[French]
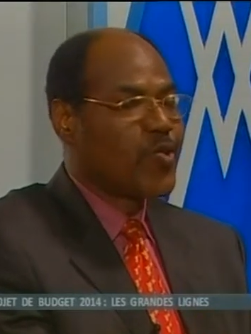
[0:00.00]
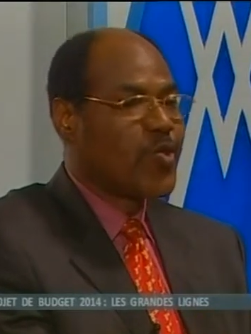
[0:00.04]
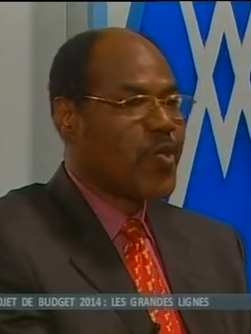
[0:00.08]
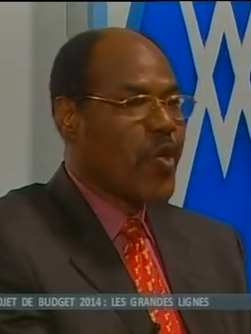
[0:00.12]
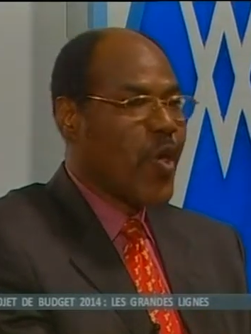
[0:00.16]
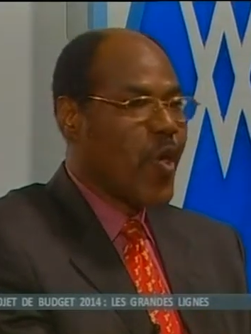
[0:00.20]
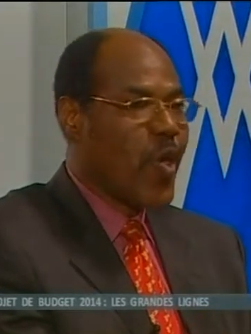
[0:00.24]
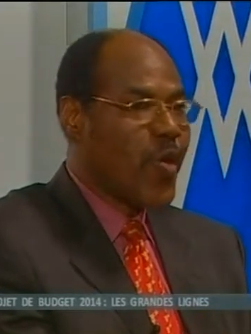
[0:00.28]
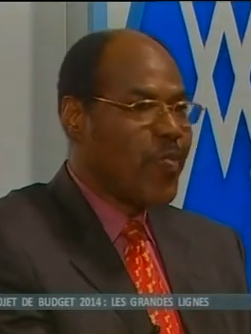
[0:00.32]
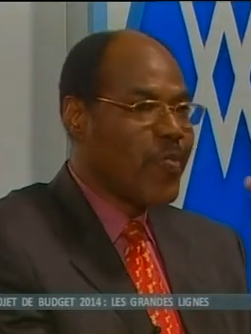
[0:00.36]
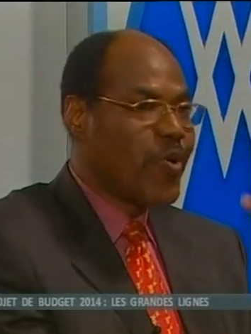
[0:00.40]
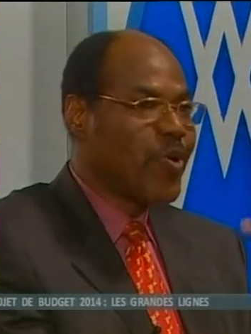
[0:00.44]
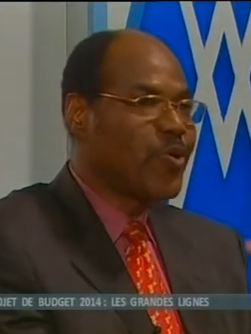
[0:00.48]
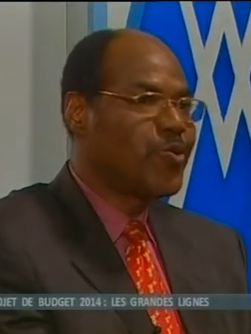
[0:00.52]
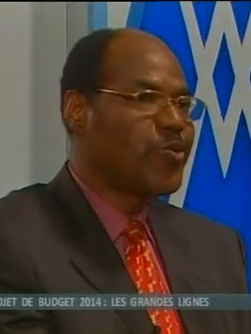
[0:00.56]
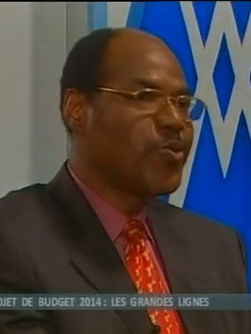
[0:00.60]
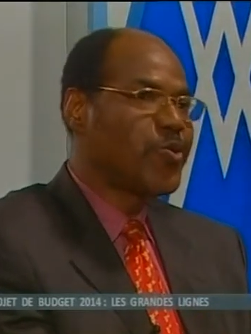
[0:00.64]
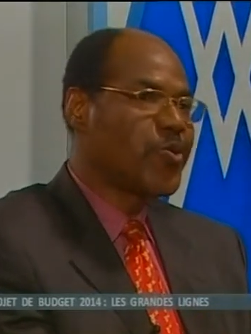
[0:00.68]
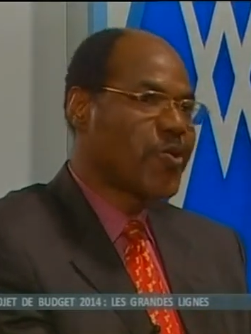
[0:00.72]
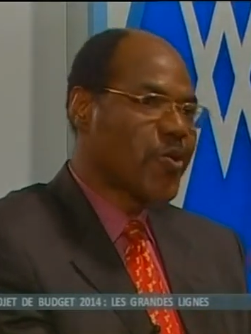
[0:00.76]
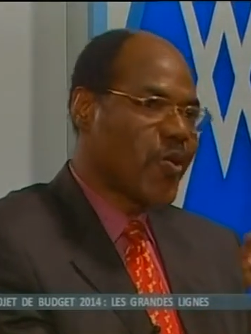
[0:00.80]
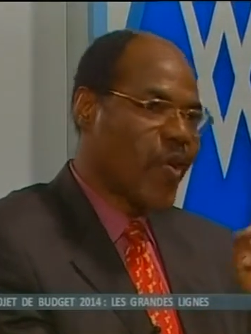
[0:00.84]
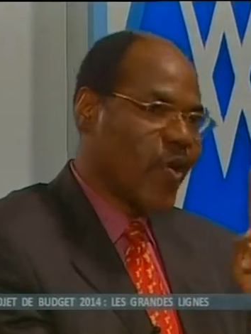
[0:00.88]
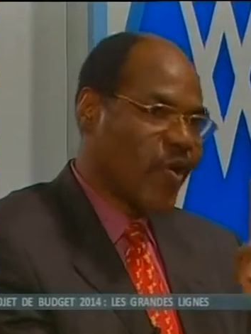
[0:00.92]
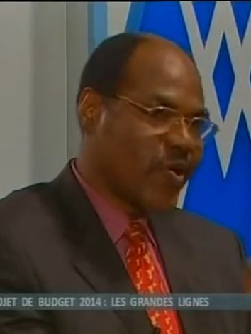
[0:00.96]
deux
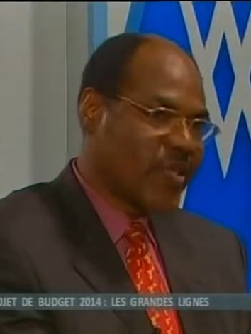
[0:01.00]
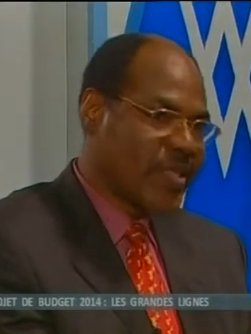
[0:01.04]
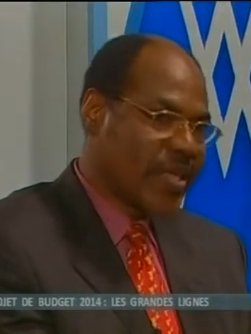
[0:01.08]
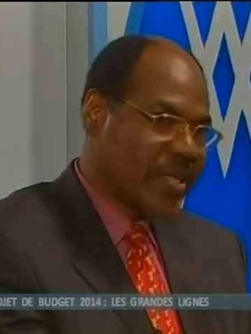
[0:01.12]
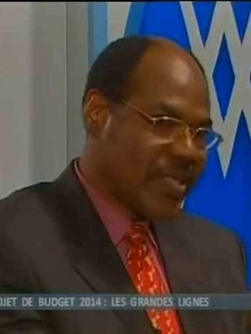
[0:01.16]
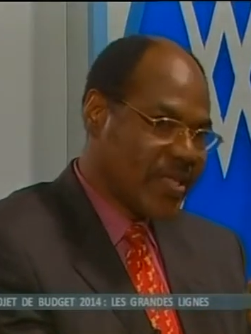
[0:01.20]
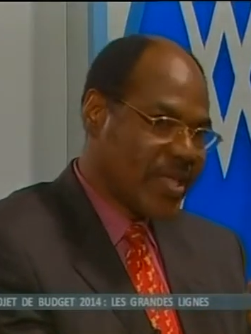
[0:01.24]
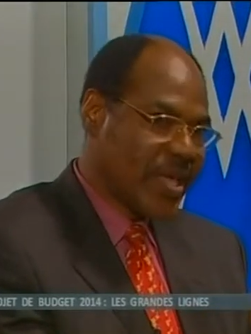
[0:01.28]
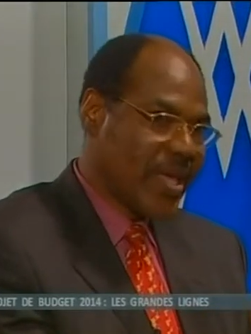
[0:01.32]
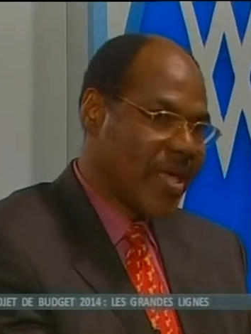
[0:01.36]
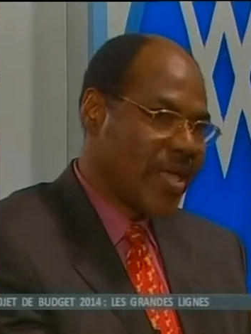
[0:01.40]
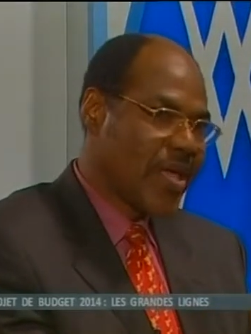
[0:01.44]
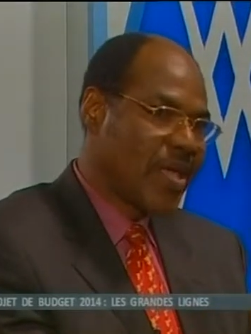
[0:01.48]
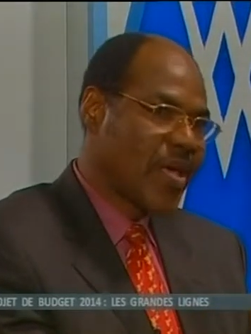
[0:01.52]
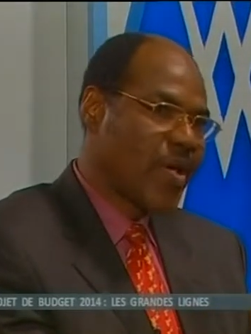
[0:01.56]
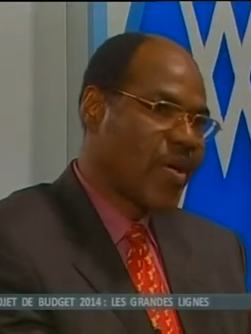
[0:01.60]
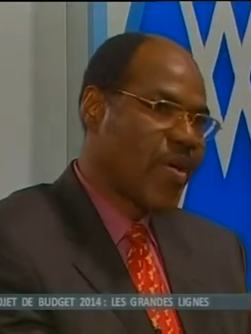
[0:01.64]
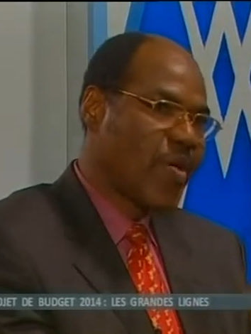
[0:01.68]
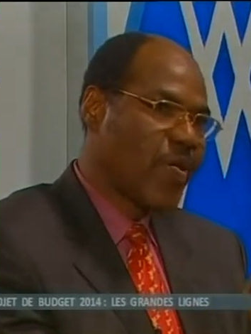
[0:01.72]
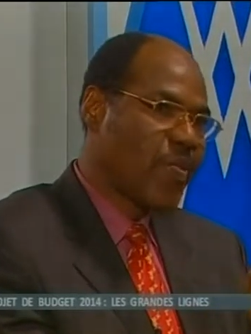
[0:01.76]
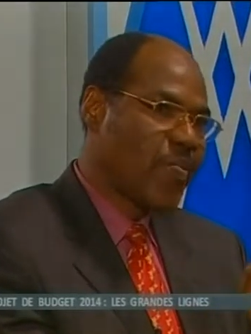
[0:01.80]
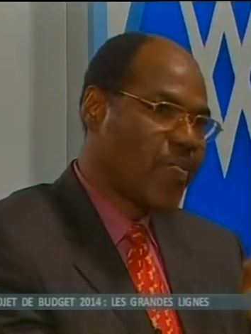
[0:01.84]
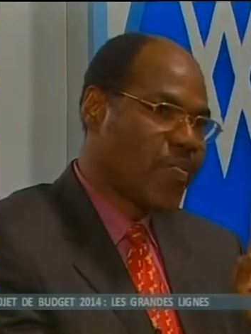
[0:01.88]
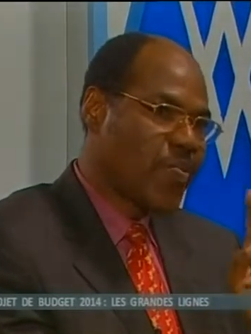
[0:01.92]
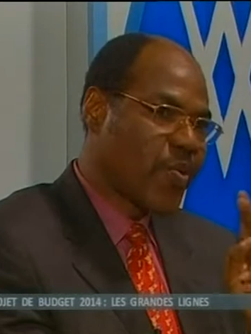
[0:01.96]
mesures ont
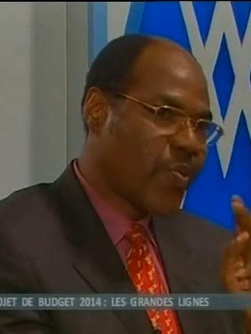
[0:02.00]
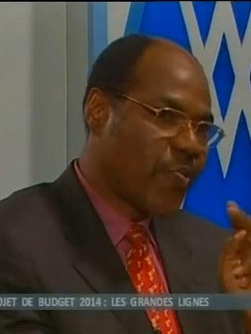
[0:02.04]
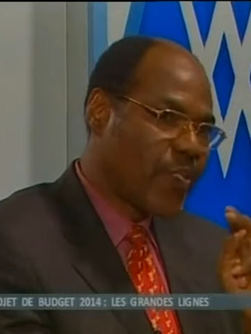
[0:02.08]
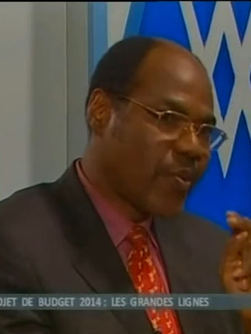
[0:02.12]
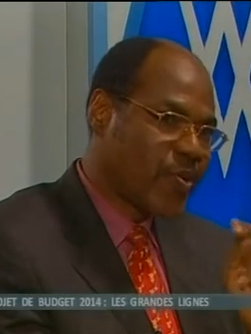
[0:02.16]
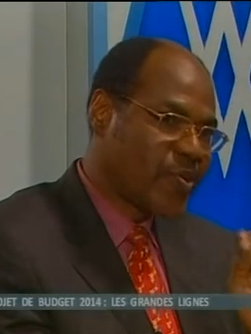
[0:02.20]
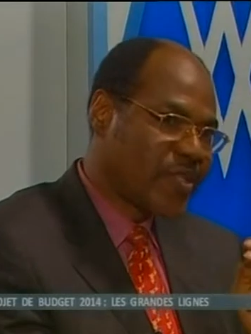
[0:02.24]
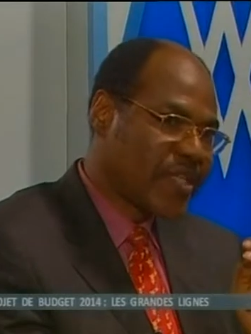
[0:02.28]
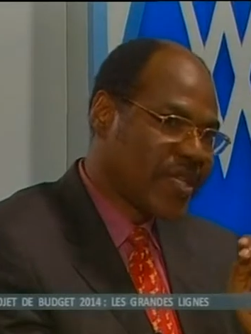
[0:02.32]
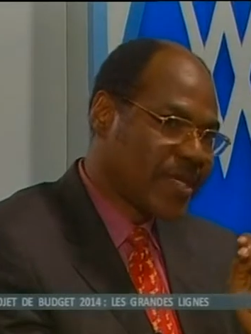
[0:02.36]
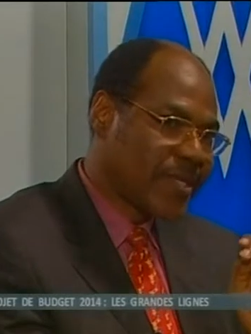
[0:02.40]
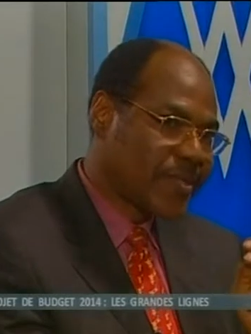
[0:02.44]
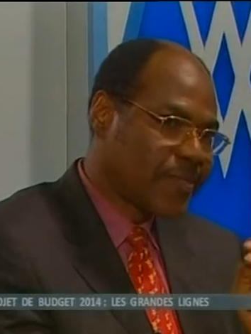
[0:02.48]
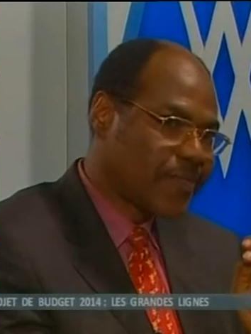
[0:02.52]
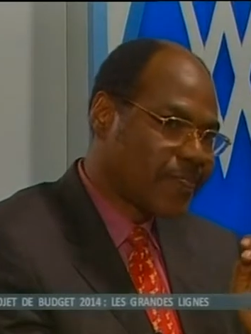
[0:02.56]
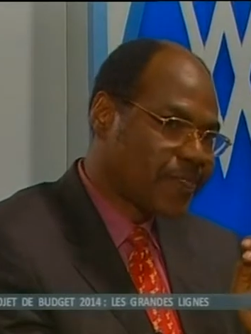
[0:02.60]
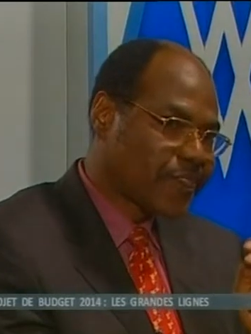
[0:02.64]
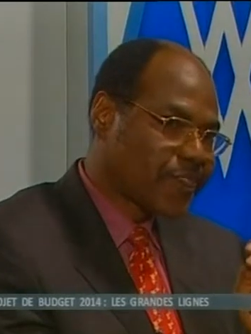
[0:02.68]
été proposées.